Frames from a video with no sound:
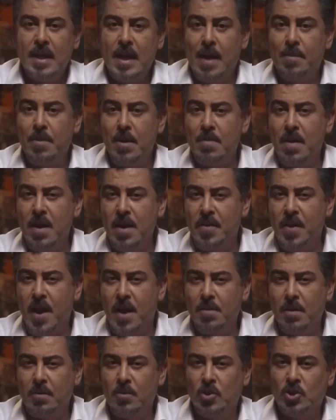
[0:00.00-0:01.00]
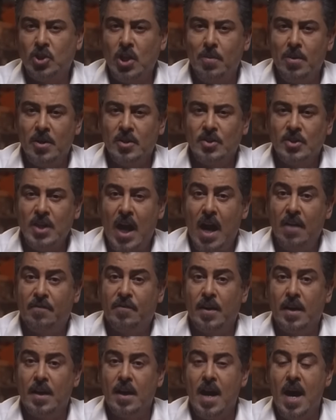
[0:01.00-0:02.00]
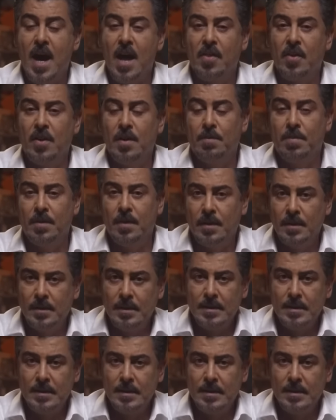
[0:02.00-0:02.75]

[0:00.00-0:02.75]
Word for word: قبل ما يظهر بالمؤتمر الصحفي الغاضب